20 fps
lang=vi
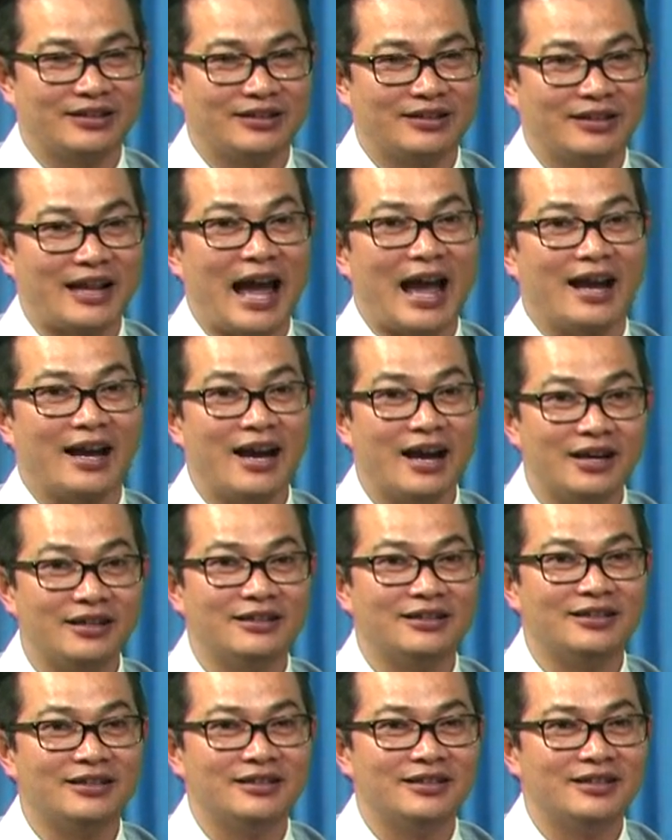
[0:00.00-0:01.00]
nặng
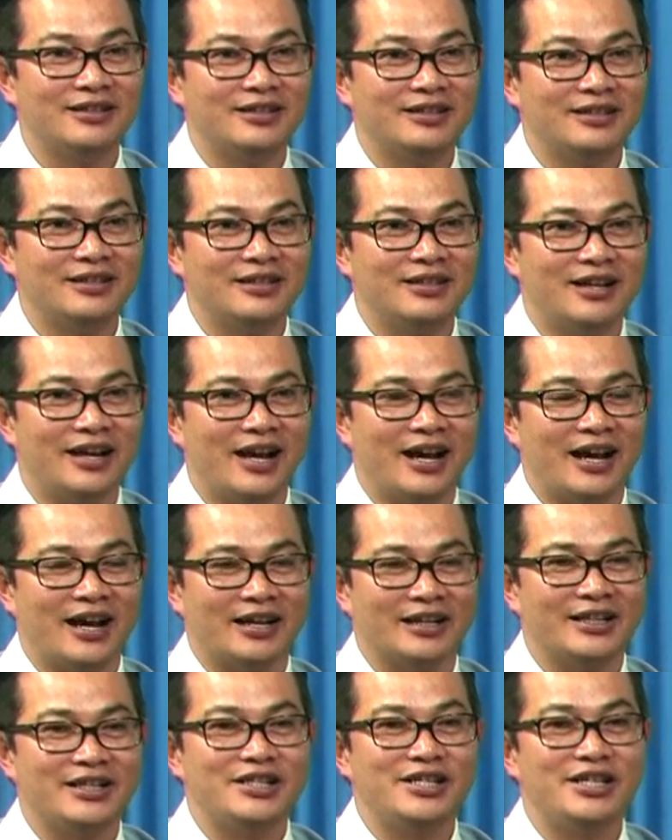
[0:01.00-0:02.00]
hơn à,
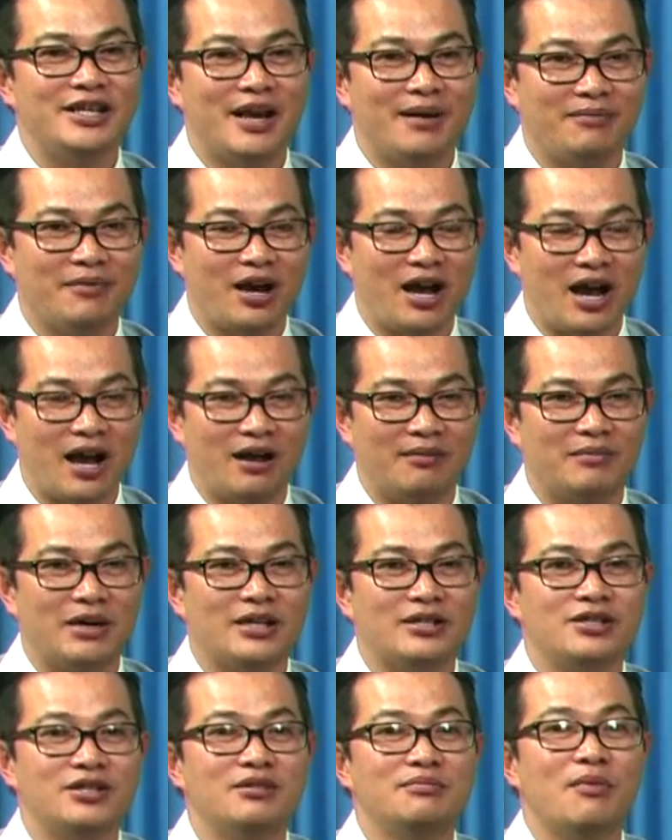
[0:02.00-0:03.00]
cái CFA mà
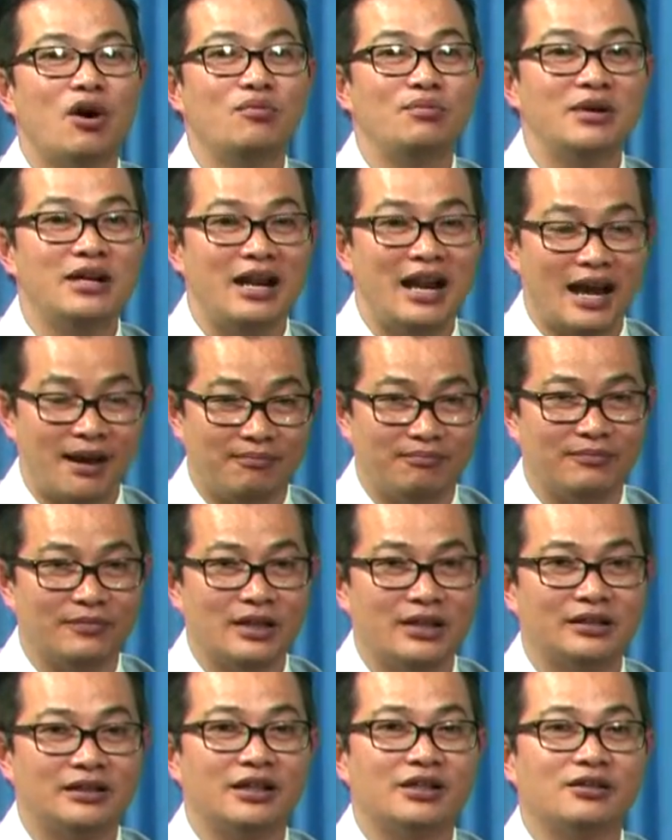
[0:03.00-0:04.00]
dưới 45
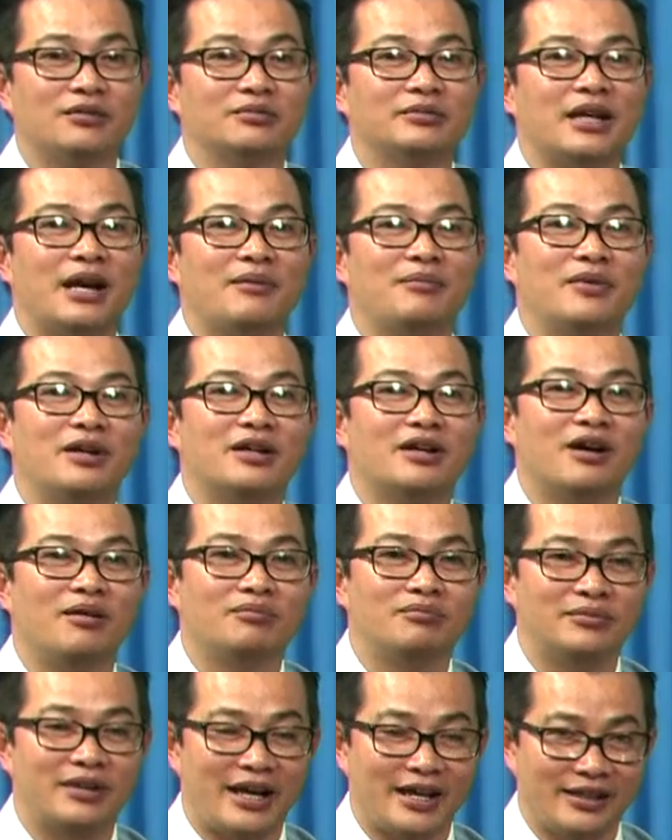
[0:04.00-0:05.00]
thì chúng ta mới
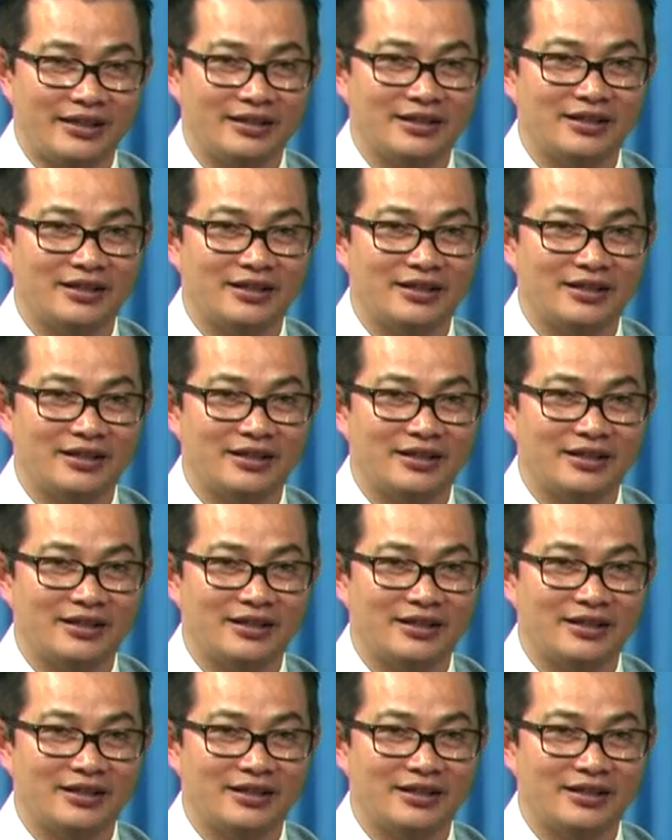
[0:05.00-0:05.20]
không nên